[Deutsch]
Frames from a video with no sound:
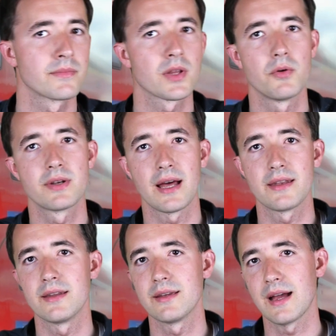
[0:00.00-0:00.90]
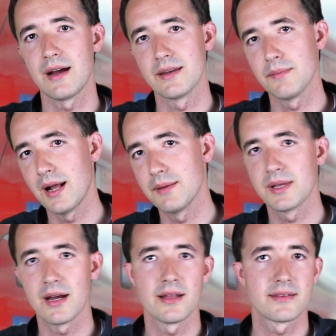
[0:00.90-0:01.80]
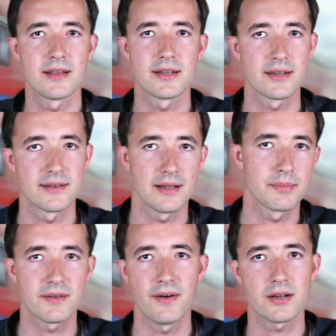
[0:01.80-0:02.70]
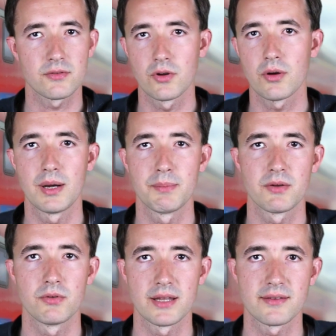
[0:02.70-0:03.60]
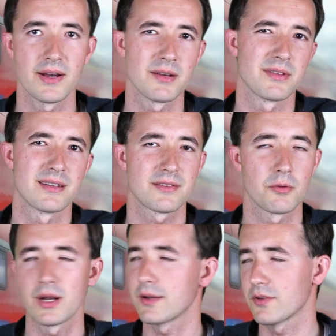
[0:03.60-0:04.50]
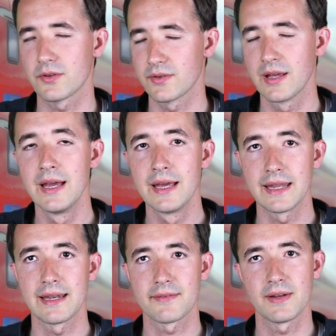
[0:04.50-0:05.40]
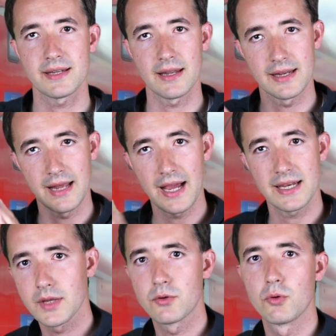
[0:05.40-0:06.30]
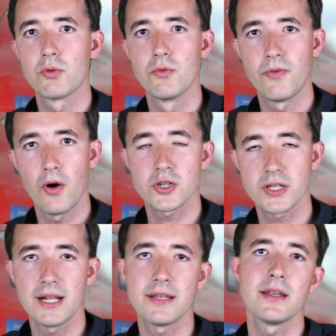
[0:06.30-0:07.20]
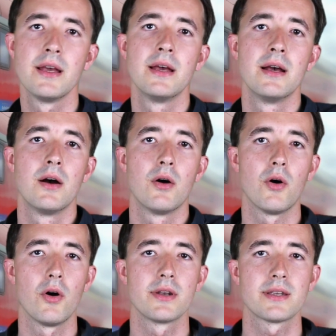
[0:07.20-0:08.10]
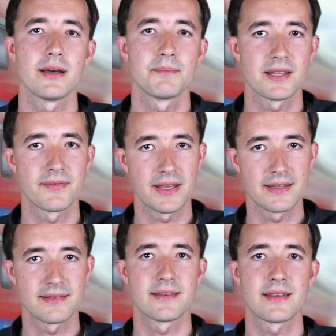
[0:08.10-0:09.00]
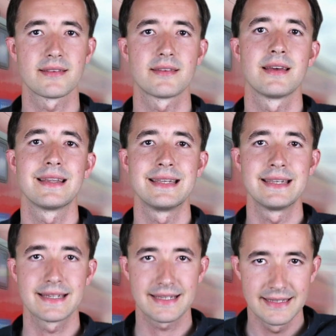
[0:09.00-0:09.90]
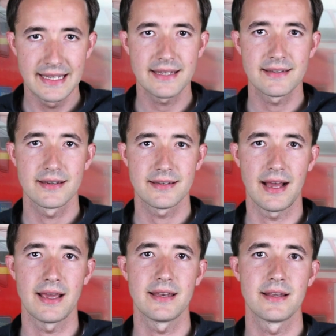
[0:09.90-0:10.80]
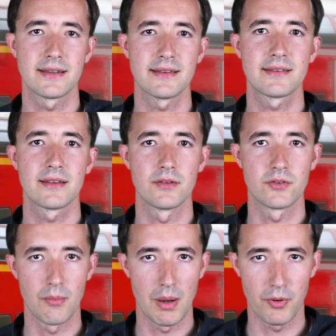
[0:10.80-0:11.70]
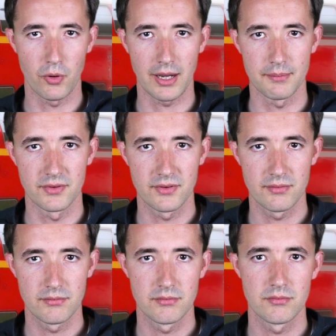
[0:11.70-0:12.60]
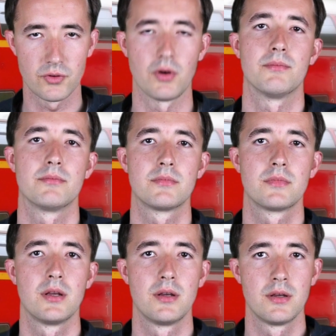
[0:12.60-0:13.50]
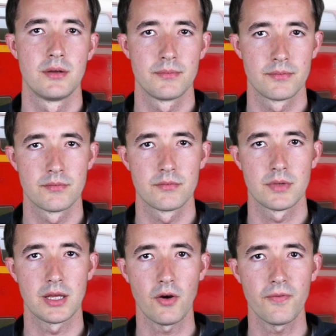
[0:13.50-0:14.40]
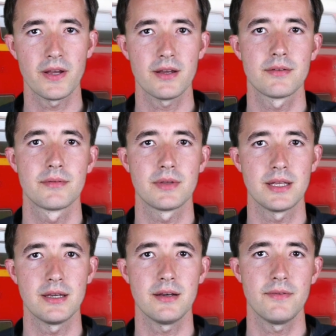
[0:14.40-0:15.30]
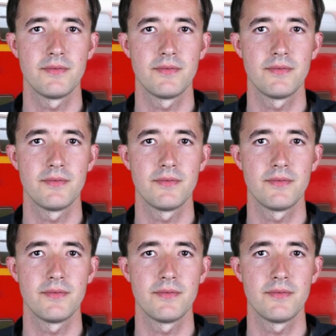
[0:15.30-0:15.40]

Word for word: und dann, ja, in einem halben Jahr erzähle ich denselben Quark nur noch mal mit 102 und Skoda Dostos. Nee, das will ich dann in einem Doku vorstellen und ähm, deswegen ist das jetzt nicht Teil des Sommerprogramms. So, ich hoffe, ihr